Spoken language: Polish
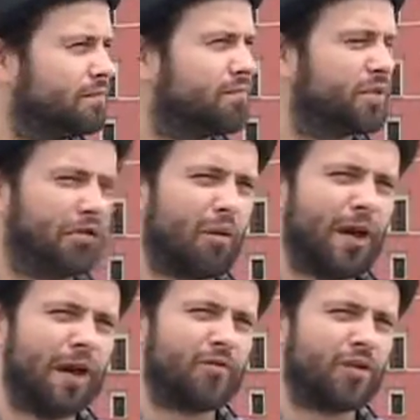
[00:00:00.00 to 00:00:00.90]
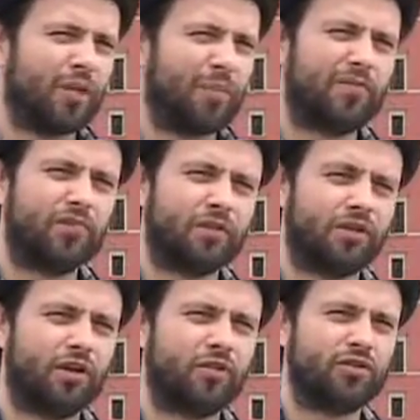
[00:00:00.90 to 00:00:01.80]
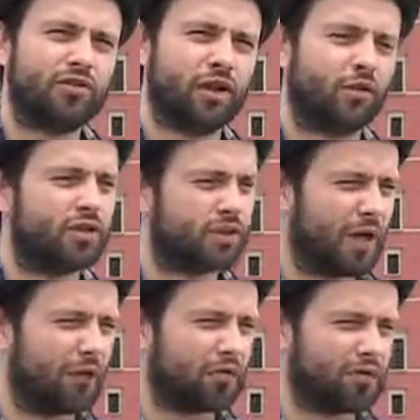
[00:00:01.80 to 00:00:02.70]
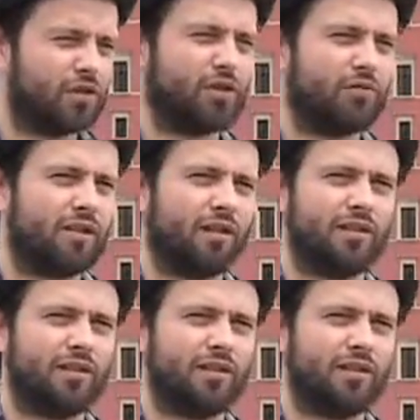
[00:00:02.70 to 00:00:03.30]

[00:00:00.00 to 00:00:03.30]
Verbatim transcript: przełamałem się na pewno, jeśli chodzi o taką nieśmiałość życiową, tak?